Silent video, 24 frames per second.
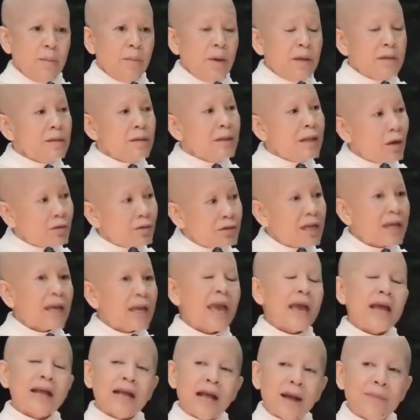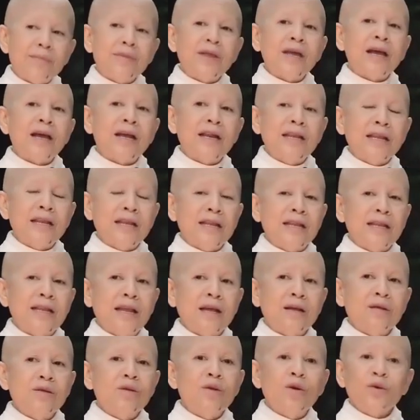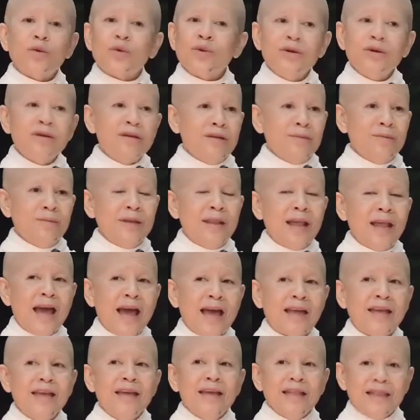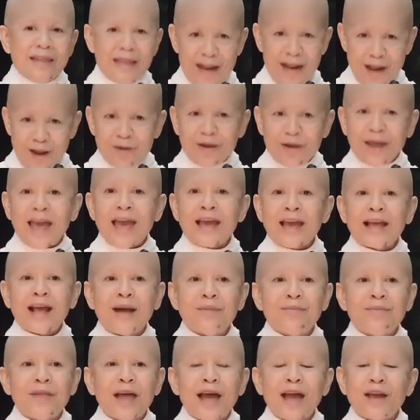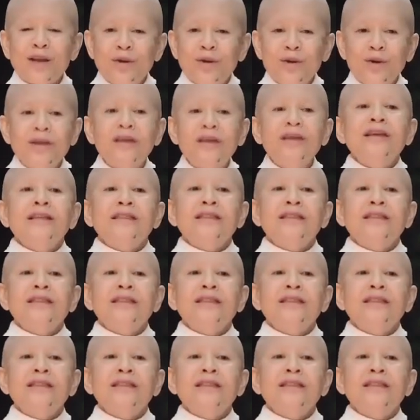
มันเราจะแก้กรรมในอดีตเนี่ยโดยคนอื่นไม่ได้ แต่เราแก้กรรมได้โดย